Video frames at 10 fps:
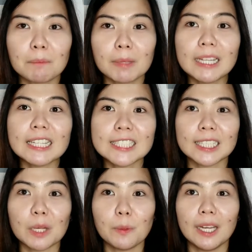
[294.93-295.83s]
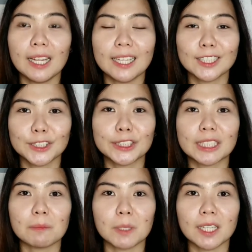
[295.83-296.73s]
Bigla siyang nawala ng
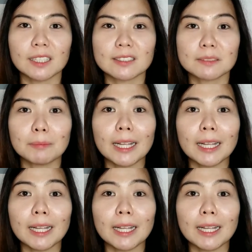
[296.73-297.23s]
30 minutes.